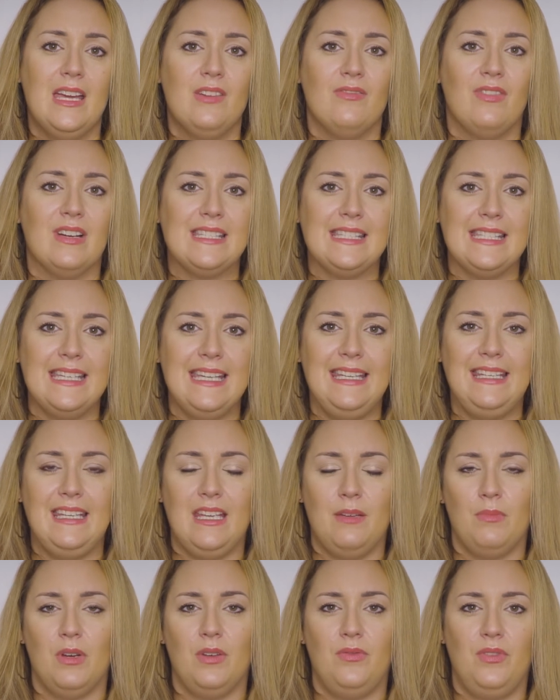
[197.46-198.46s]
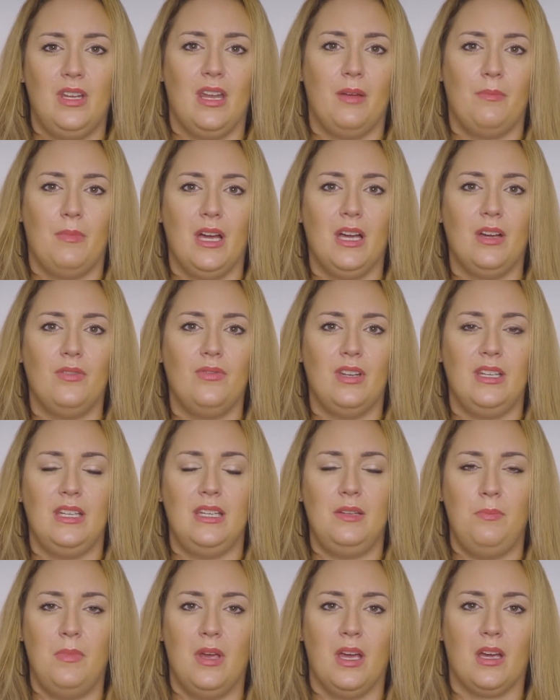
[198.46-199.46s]
Was ich immer wieder mache, wenn
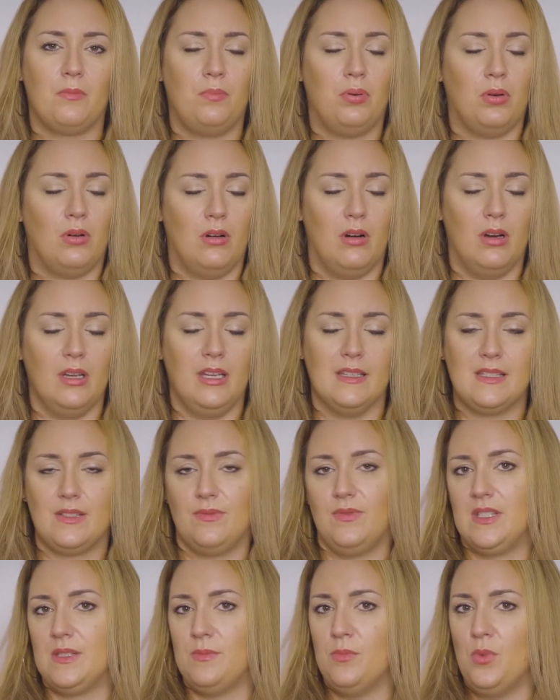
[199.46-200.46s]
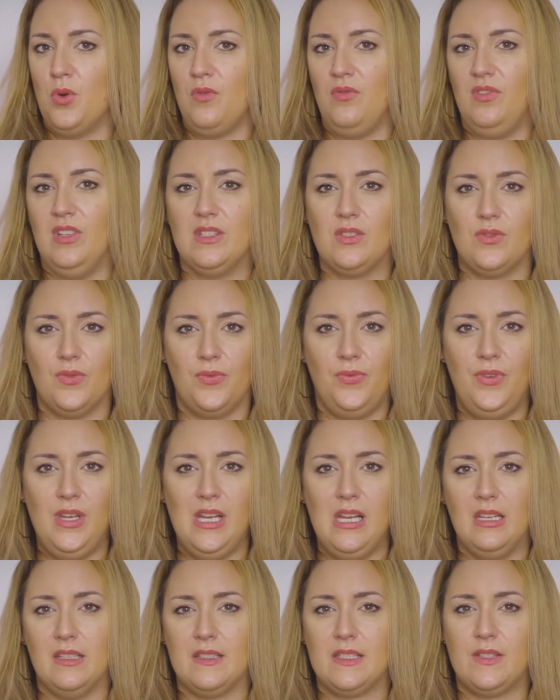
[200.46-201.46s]
ich merke, boah, jetzt wird es mir irgendwie zu
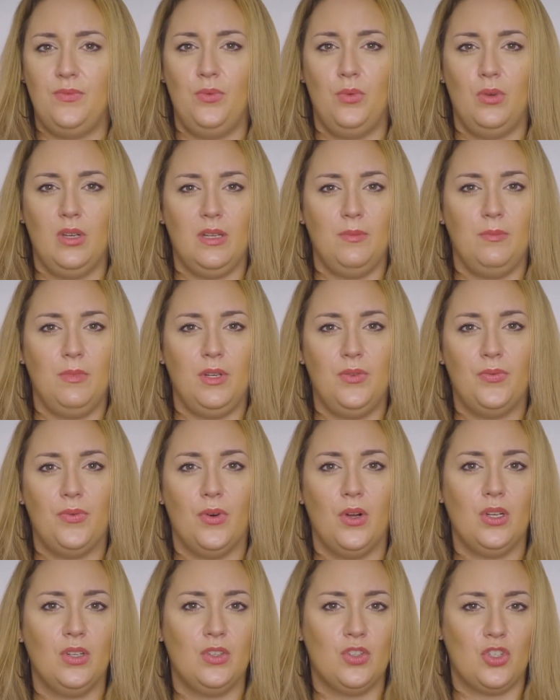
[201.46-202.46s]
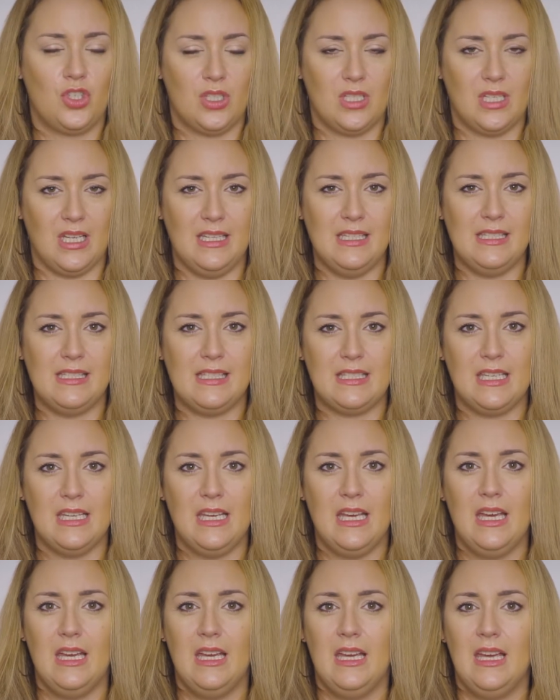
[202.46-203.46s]
viel, jetzt fühle ich mich voll gestresst.
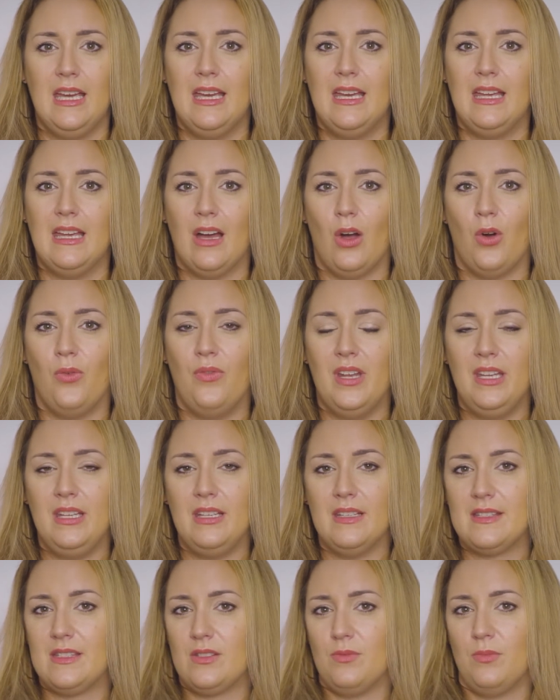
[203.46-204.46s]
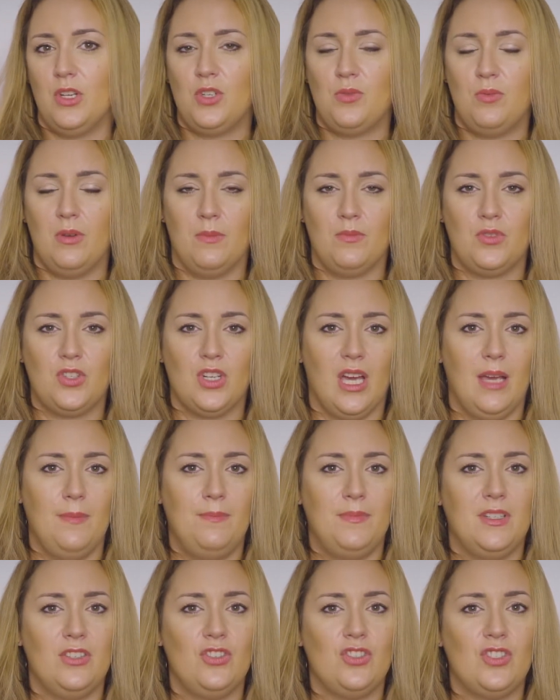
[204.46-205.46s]
Auch wenn ich jetzt zum Beispiel am
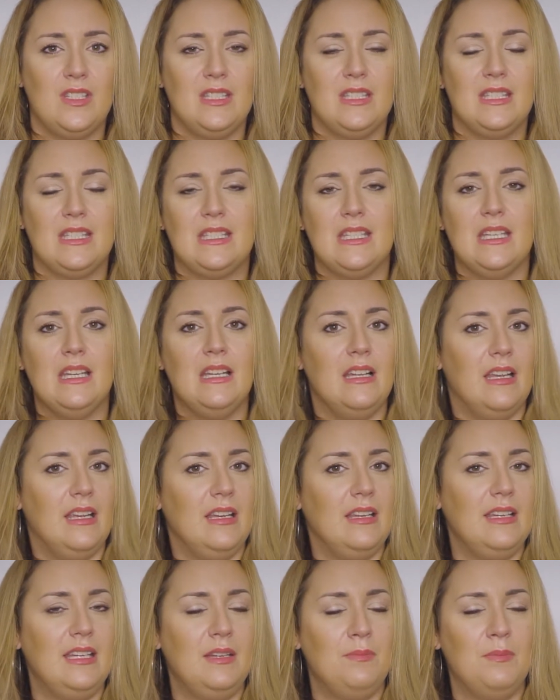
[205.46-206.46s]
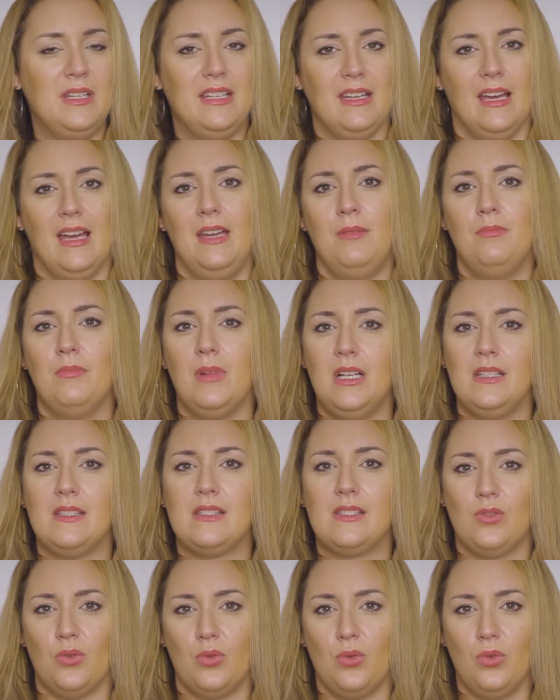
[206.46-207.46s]
Schreibtisch sitze, lehne ich mich einmal
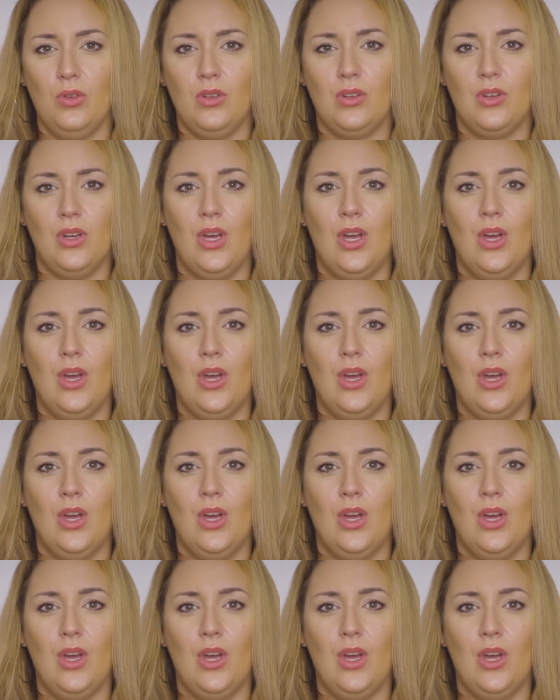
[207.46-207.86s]
zurück